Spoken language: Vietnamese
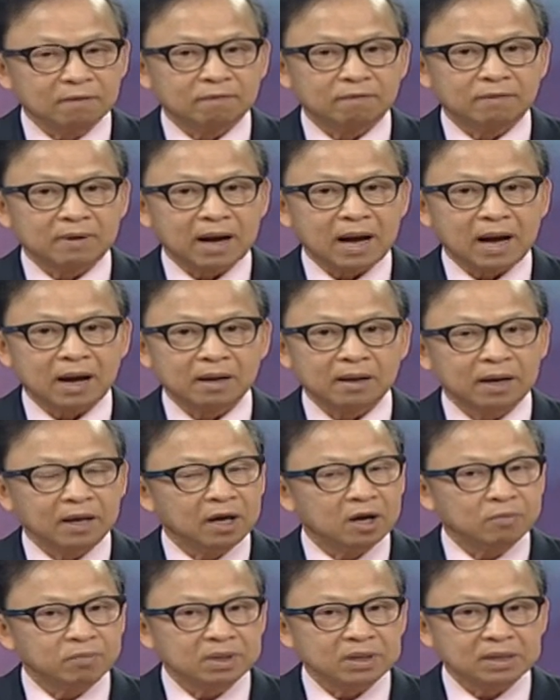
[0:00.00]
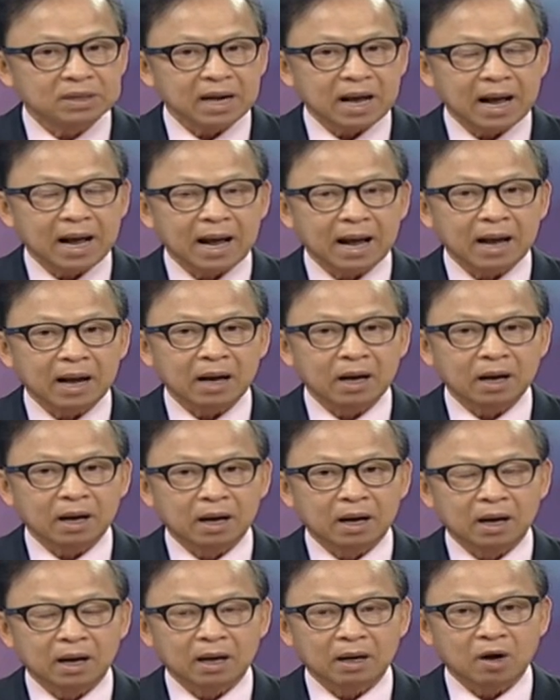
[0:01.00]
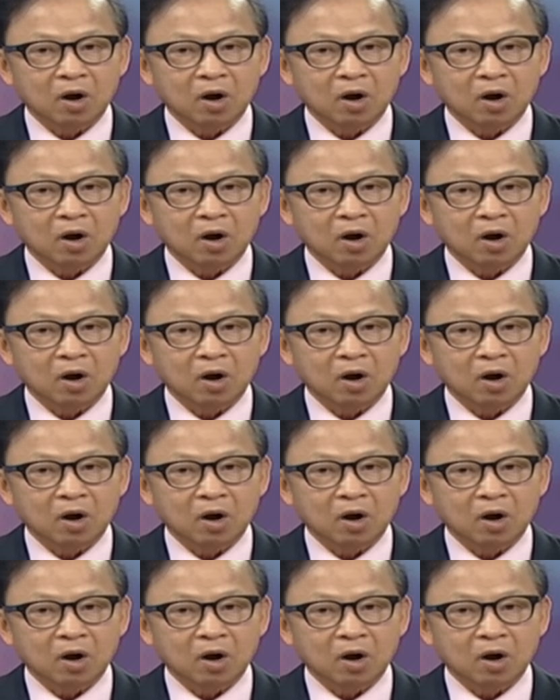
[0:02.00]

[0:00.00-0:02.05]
và nếu mình ra à,